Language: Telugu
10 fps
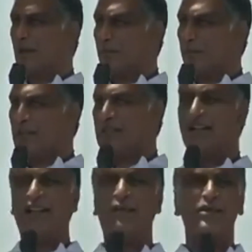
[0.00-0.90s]

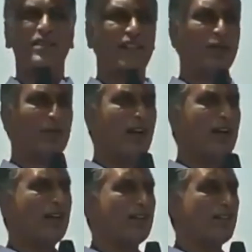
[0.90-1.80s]
తప్పనిసరి వస్తే కూడా
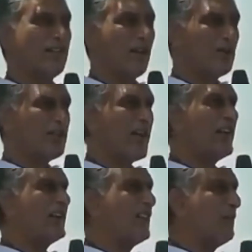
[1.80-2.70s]
తగు
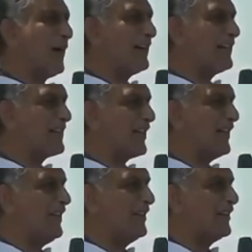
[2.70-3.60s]
జాగ్రత్తలు
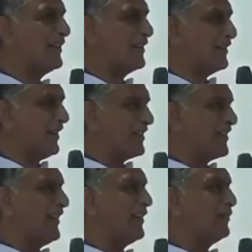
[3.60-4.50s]
పాటించాలి
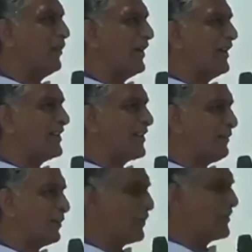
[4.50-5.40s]
దస్తీ కట్టుకోవాలి
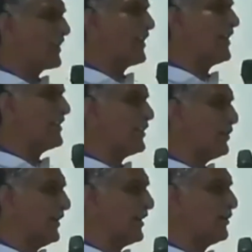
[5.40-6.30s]
సబ్బుతో చక్కగా
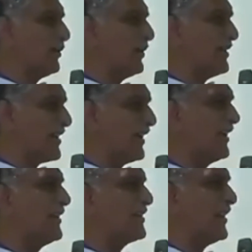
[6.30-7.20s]
చేతులు కట్టుకొని
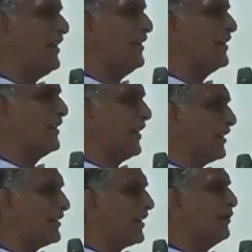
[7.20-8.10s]
సహకరిస్తే
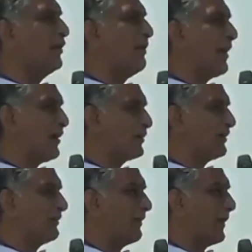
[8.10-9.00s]
అందరం కూడా
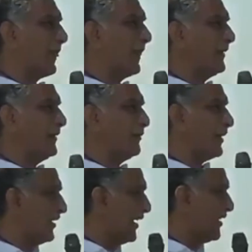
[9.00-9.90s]
బాగుంటాం
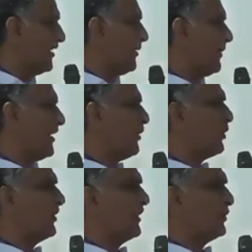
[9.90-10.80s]
బట్ ఏది ఏమైనా
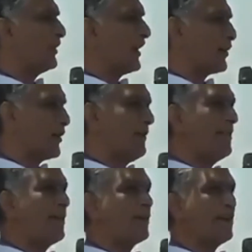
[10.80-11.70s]
ఒక దిక్కు కరోనా
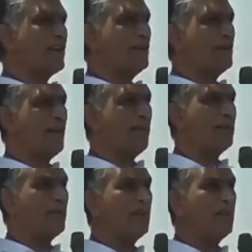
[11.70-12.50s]
మీద కొట్లాడుతున్నాం